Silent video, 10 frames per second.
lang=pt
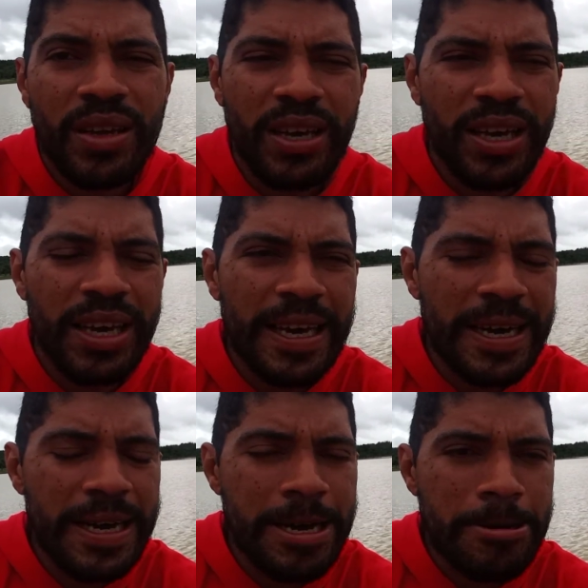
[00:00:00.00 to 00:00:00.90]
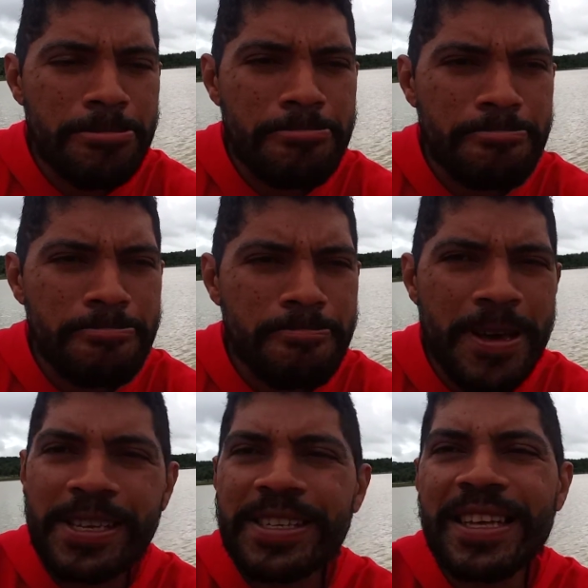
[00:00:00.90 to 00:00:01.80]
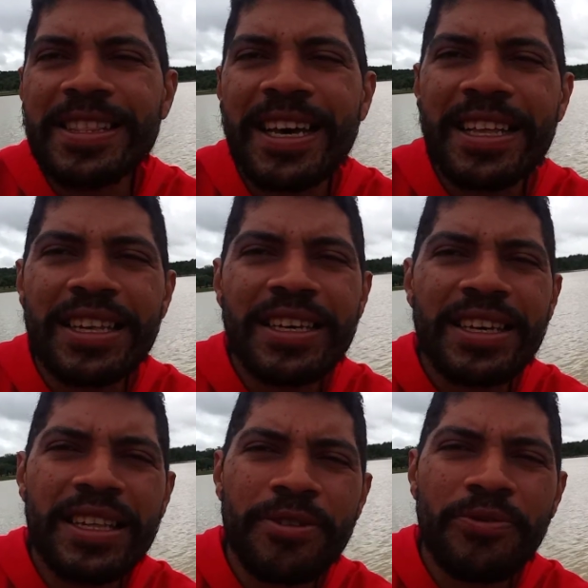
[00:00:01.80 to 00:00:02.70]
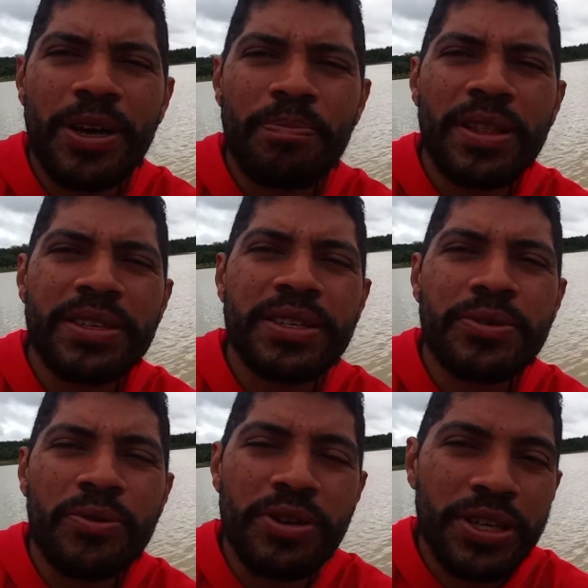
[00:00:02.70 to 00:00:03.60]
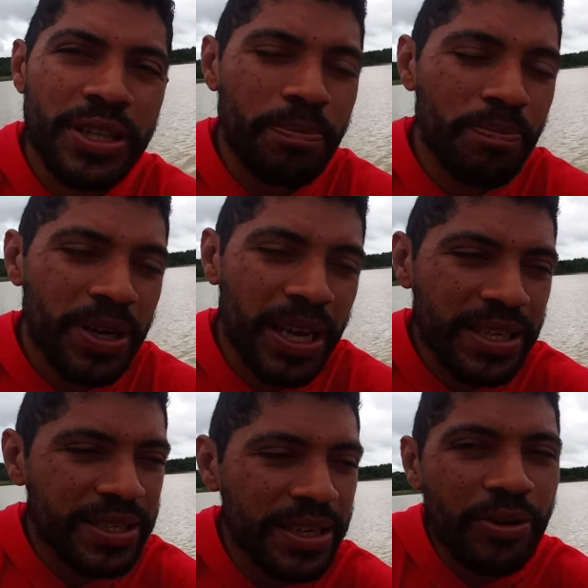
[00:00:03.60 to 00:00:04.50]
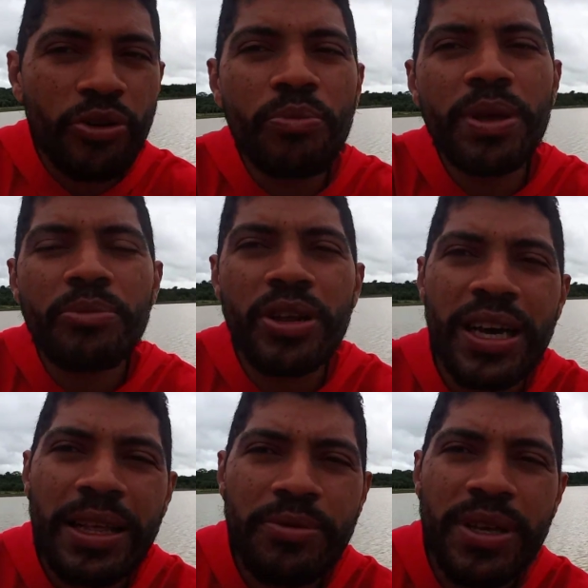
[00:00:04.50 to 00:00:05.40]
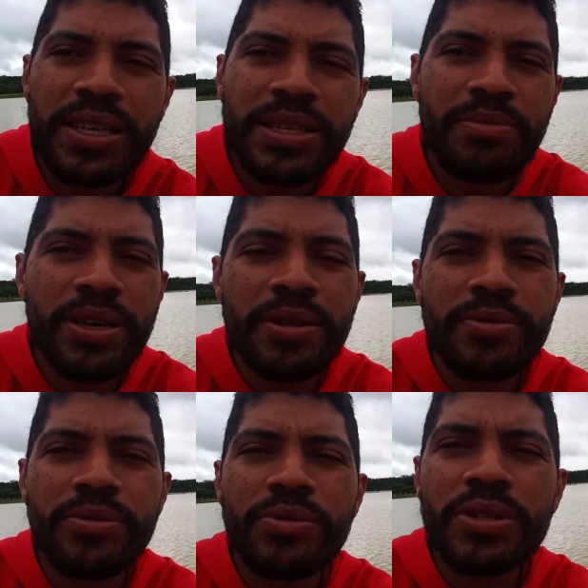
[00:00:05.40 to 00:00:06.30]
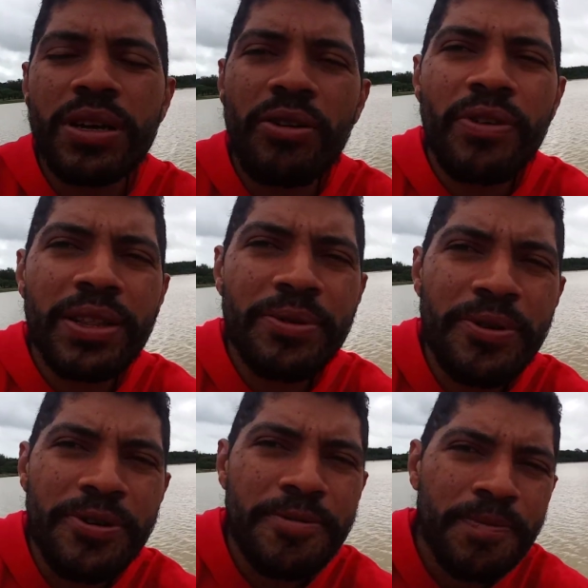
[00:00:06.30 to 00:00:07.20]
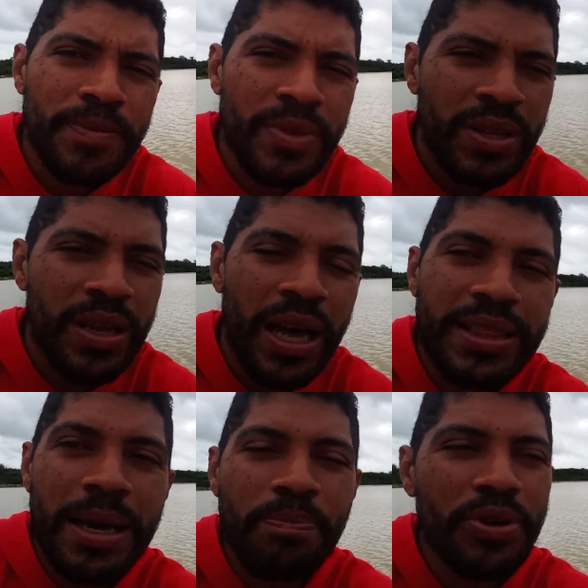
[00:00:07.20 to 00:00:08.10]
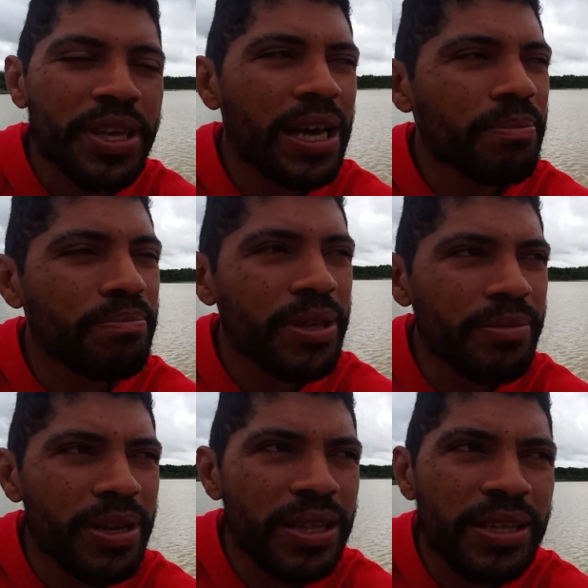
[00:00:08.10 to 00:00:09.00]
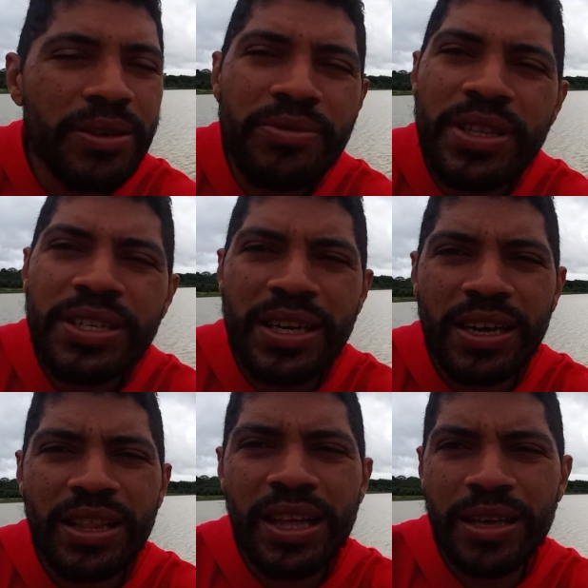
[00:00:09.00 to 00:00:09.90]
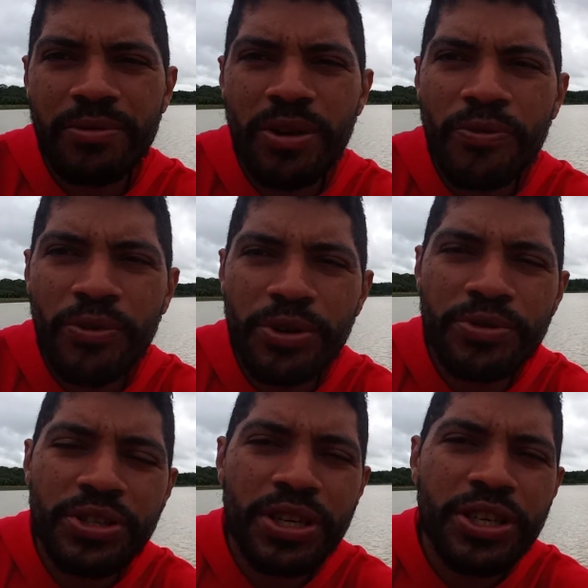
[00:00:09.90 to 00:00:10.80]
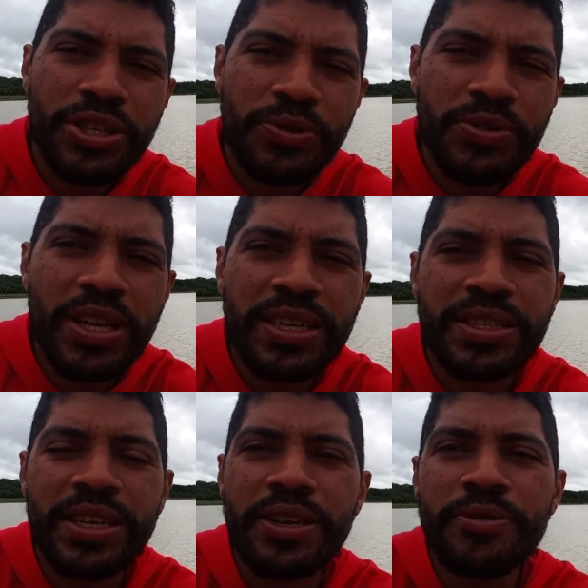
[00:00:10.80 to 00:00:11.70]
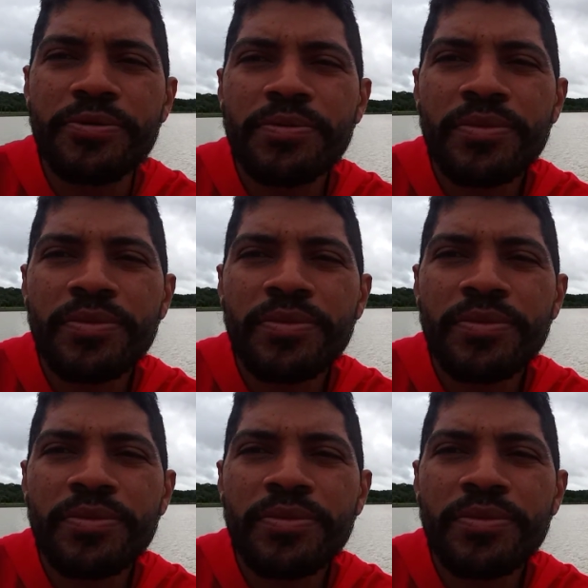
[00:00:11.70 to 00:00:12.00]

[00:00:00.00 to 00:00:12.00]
É, essa data aí ela foi apenas escolhida para ser comemorado o nascimento do Salvador. Até porque a Bíblia ela não deixa claro qual foi o dia que Jesus nasceu.